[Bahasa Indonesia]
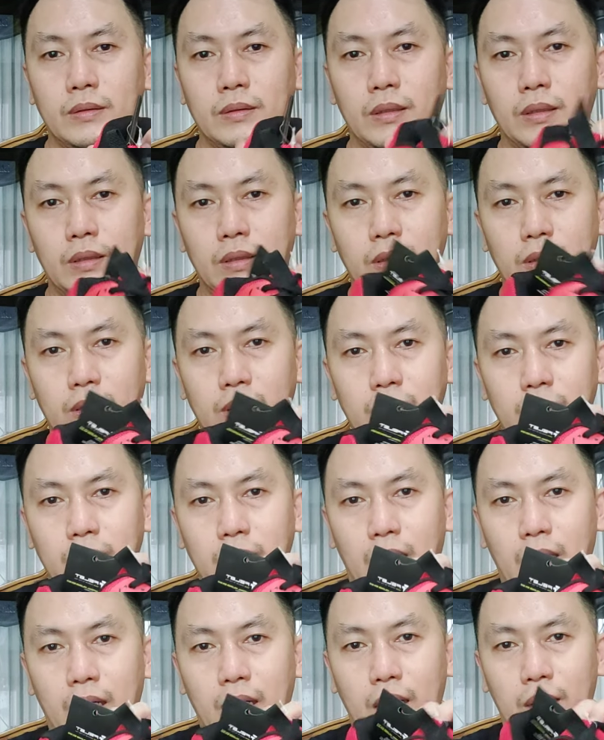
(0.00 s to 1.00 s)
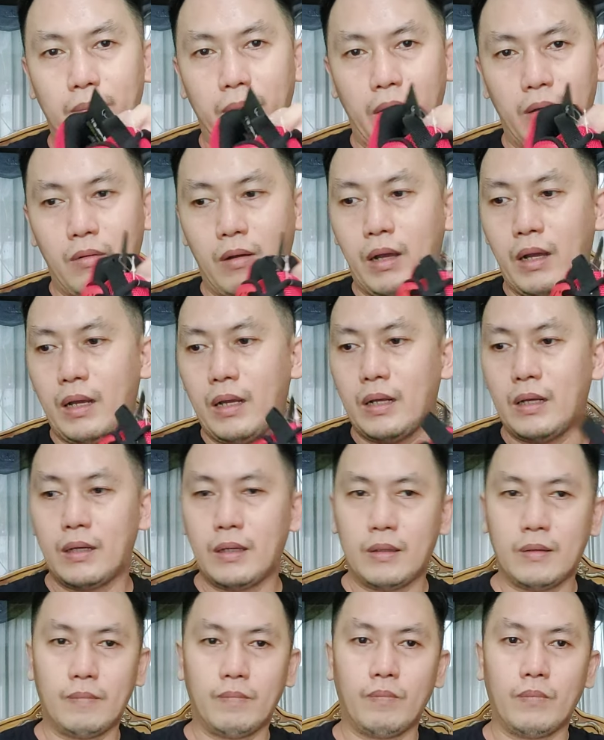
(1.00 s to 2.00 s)
jadi agak mewah
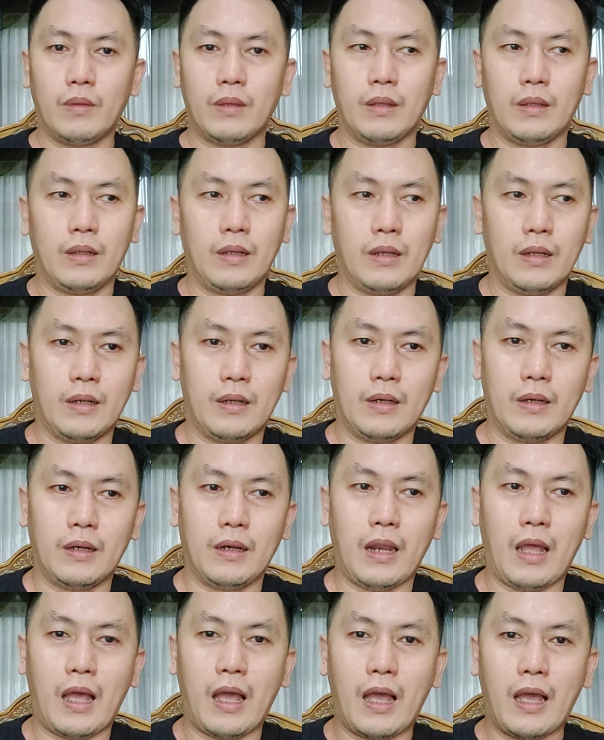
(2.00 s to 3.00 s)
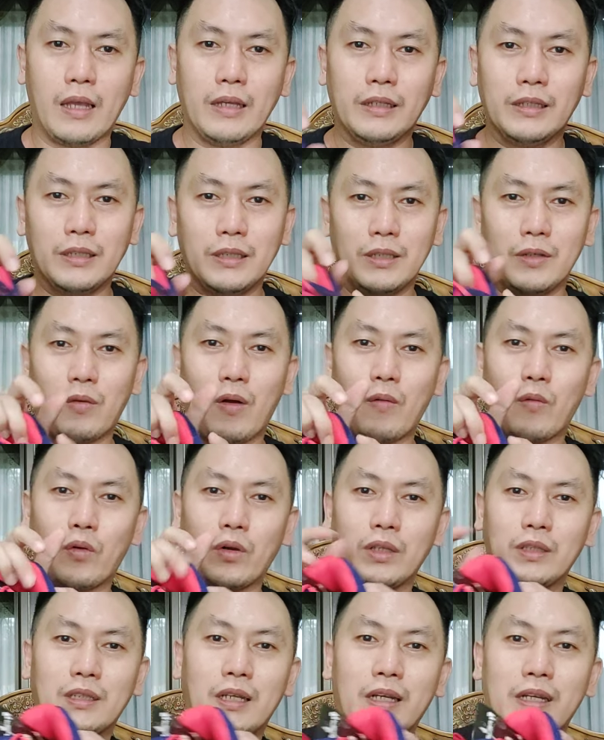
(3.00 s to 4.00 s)
nah ini
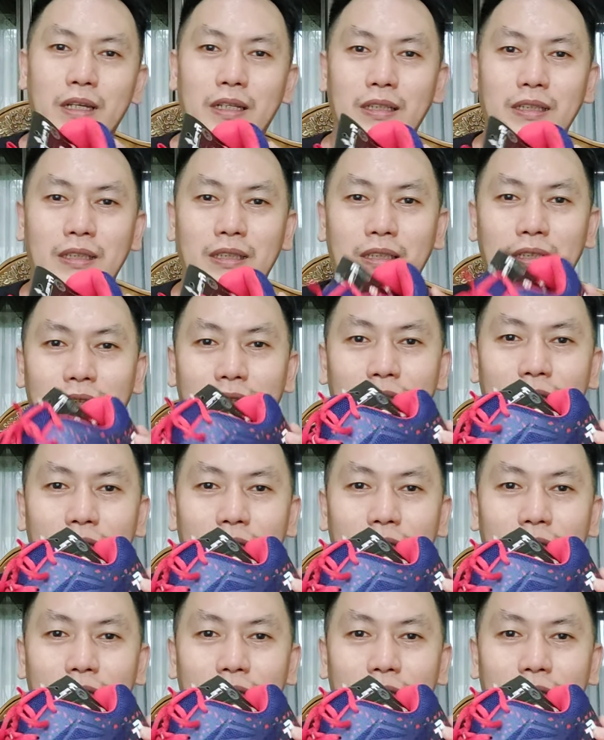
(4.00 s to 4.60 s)
favorit saya nih